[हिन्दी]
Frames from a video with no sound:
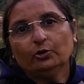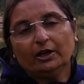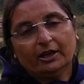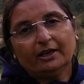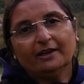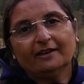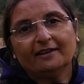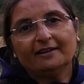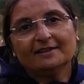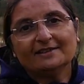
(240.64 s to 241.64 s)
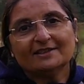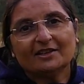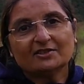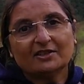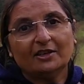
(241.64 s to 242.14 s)
तो देखेंगे कि किस
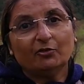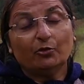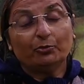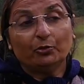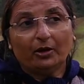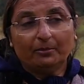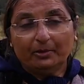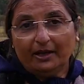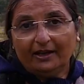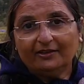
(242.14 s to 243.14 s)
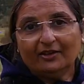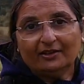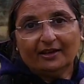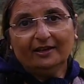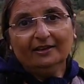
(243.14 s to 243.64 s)
तरह से वो पूरा मनाया
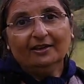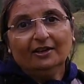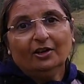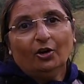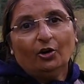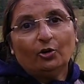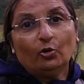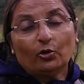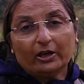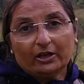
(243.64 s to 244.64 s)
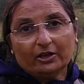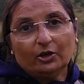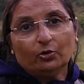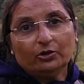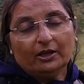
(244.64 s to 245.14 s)
जाता है और लोग
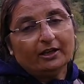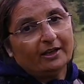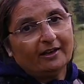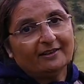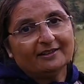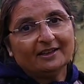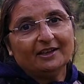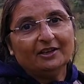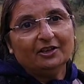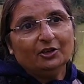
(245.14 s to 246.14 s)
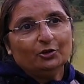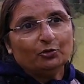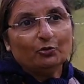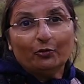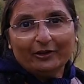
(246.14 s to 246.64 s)
इकट्ठे होते हैं क्या करते हैं
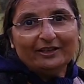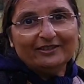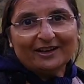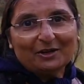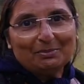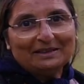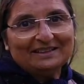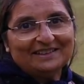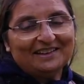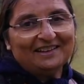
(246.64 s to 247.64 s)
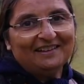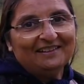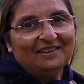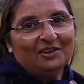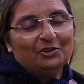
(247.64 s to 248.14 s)
तो वो वहीं जाके पता चलेगा
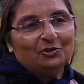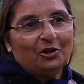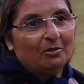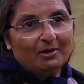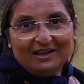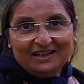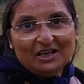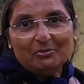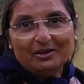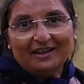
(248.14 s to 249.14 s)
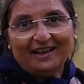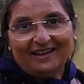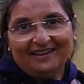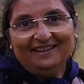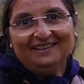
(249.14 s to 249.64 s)
तो हमारे लिए भी
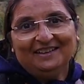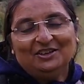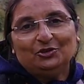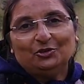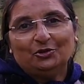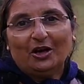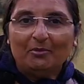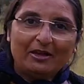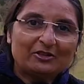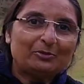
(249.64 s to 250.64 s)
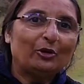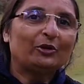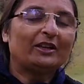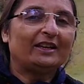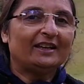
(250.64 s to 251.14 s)
नया है तो हम
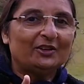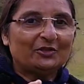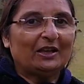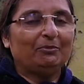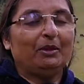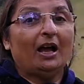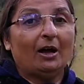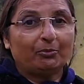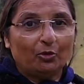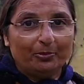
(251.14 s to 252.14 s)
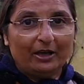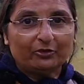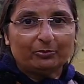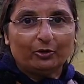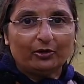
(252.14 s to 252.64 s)
एक्सप्लोर करेंगे और साथ में आपको भी
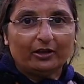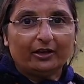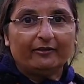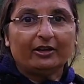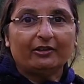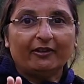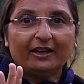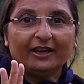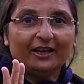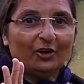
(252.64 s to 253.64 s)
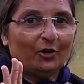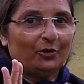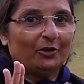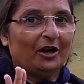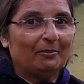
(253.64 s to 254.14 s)
एक्सप्लोर कर करवाएंगे
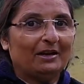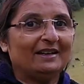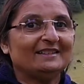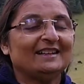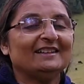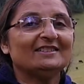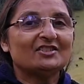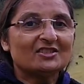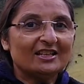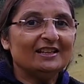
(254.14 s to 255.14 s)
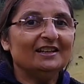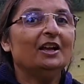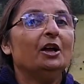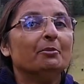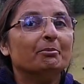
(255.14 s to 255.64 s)
और हमारे साथ स्टिल
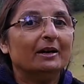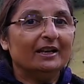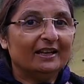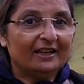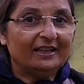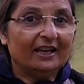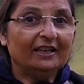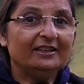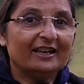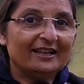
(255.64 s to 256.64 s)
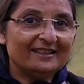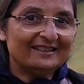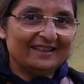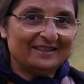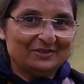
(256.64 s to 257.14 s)
बने रहिए यही
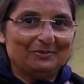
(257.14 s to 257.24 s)
सीरीज